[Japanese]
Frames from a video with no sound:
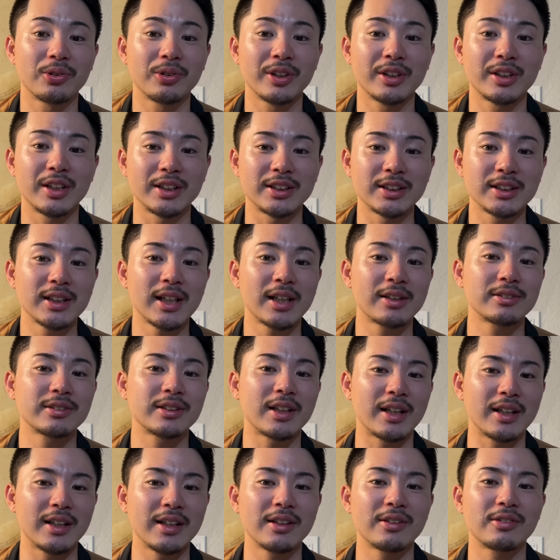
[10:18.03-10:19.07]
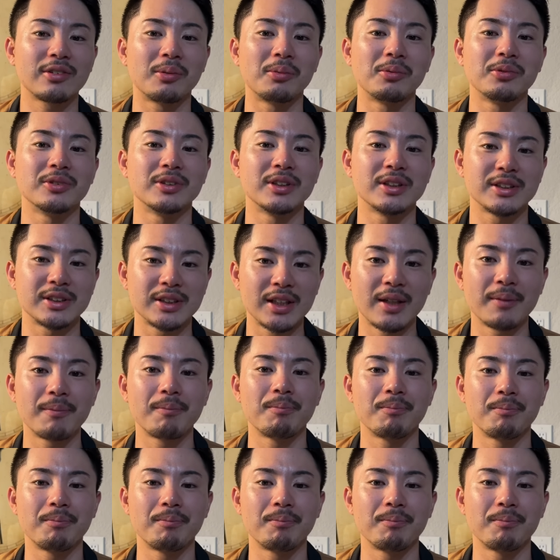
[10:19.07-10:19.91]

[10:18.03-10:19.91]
塁ってしなくていいと思うんですね、